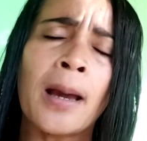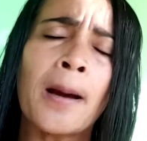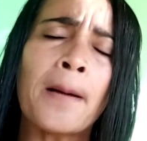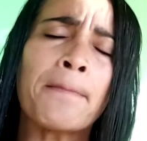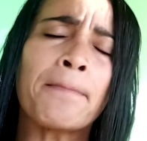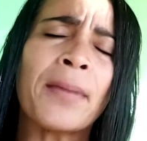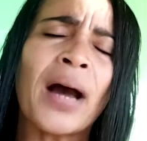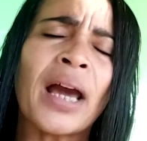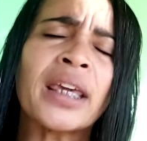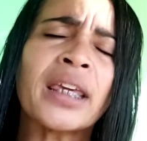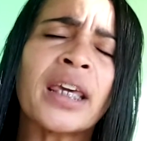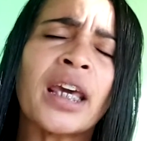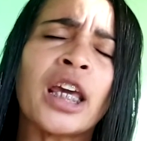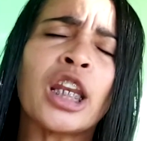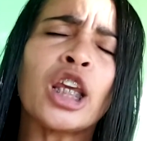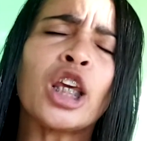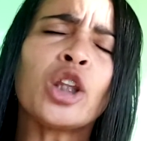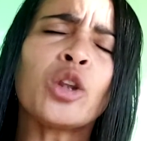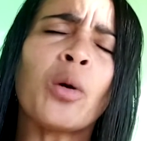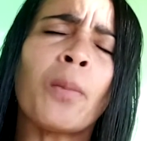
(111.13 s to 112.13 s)
Pai
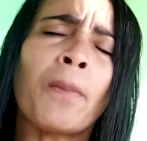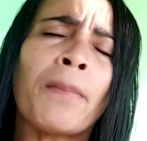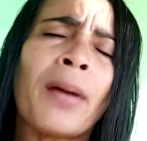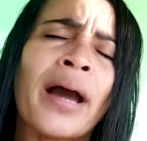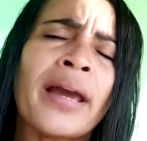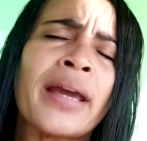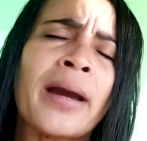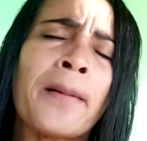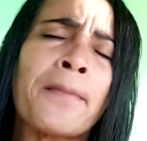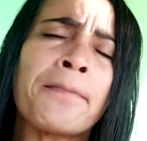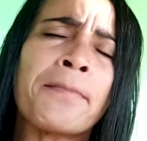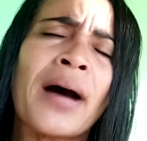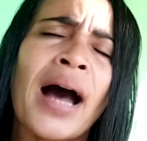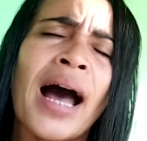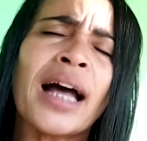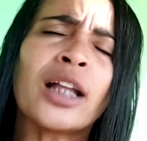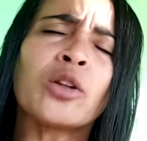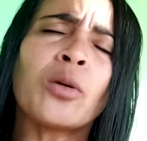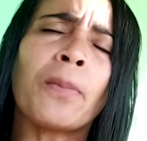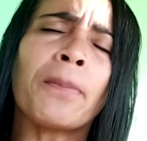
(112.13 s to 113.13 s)
querido, Pai
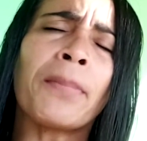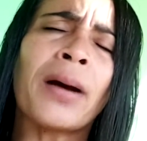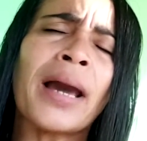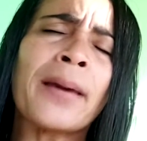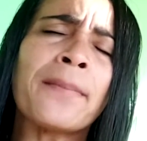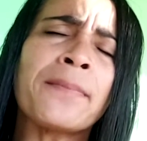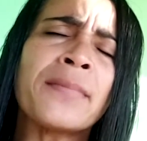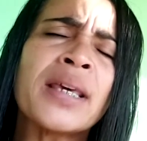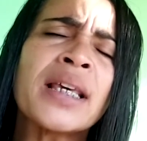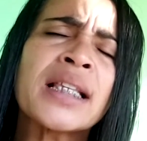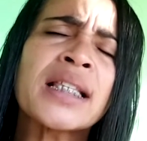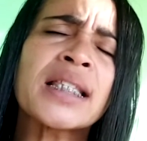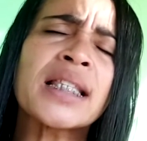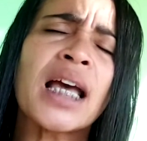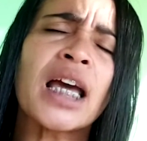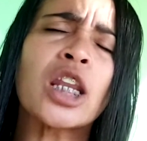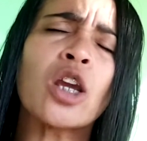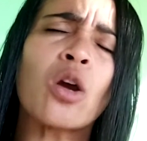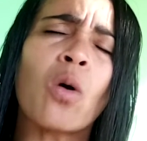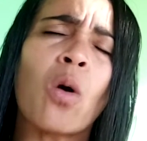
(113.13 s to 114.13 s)
amado, Pai
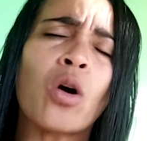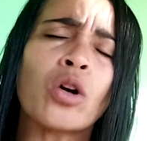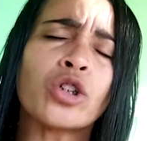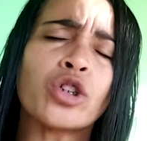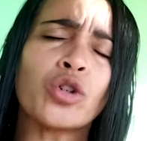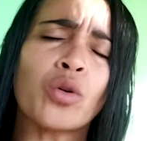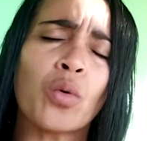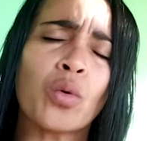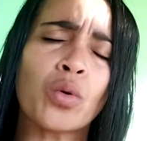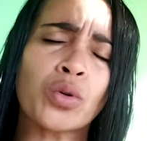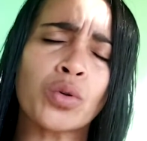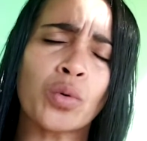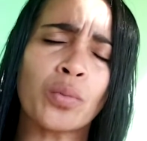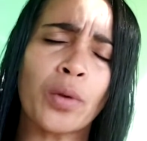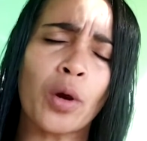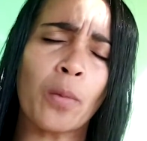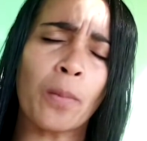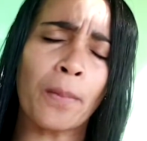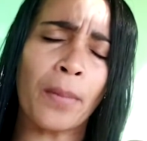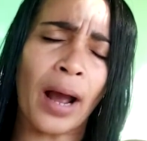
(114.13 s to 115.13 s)
misericordioso,
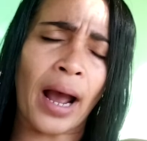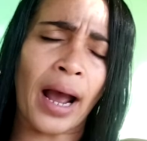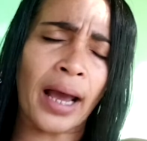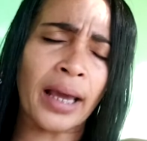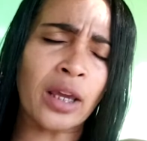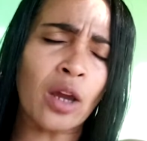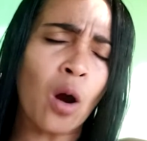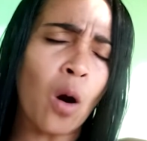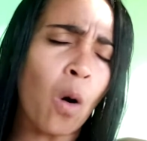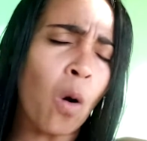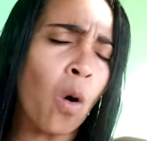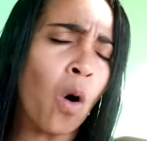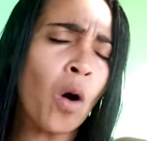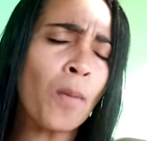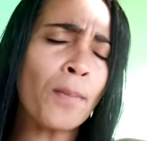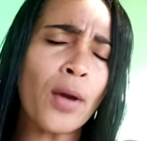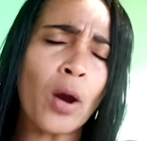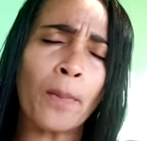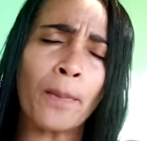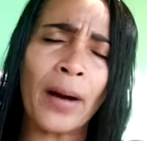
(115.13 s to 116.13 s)
meu Pai. Oh,
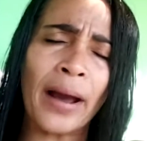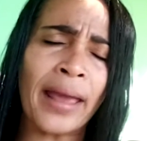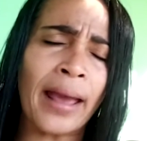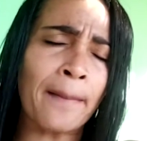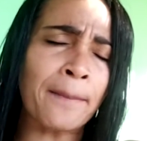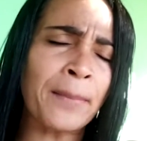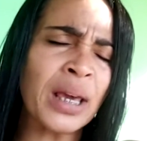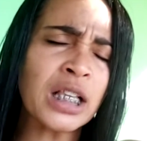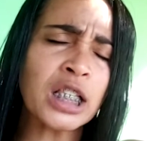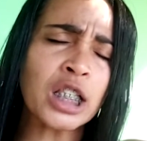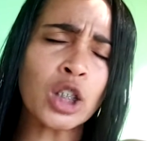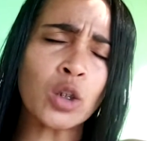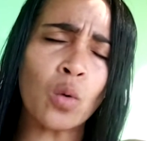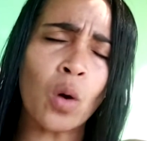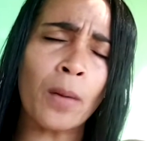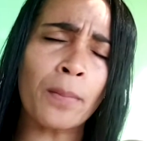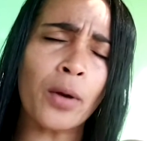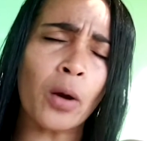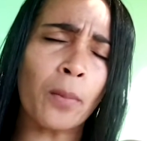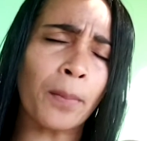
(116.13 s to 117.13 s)
meu Pai,
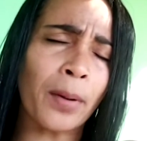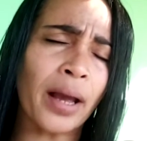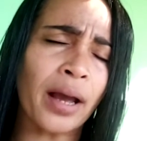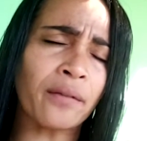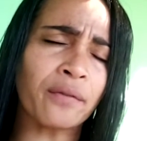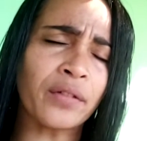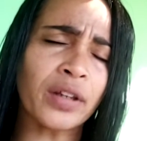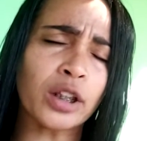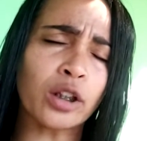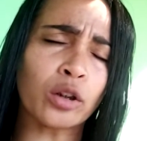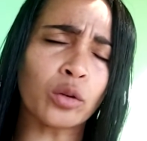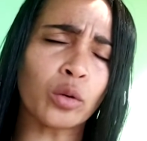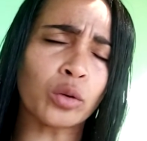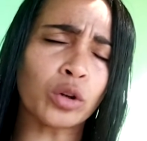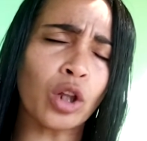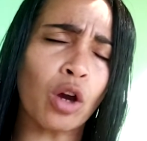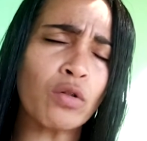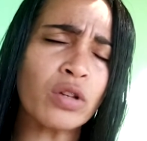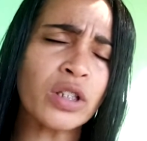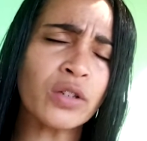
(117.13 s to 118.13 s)
abençoa, meu Pai, a vida dos
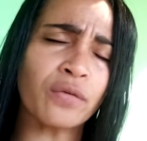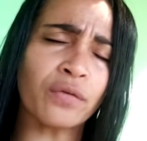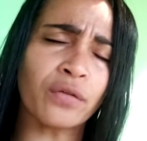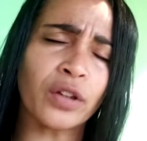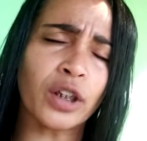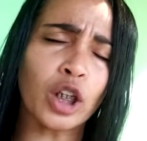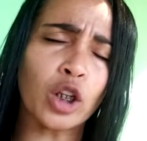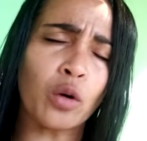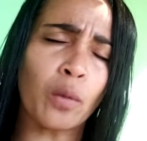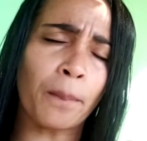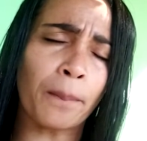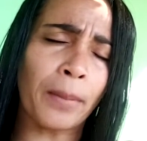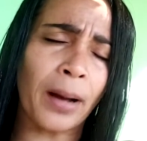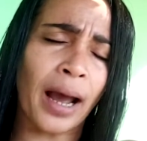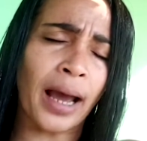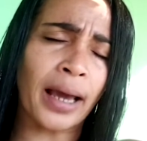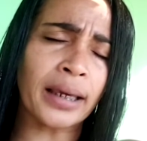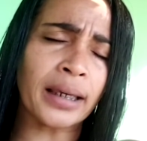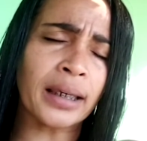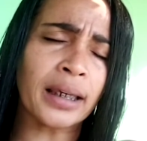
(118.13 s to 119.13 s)
teus filhos,
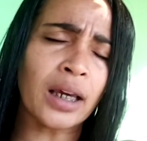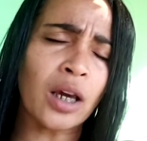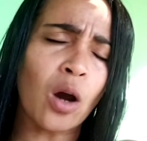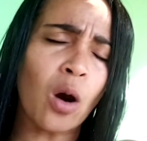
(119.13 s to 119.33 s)
Pai.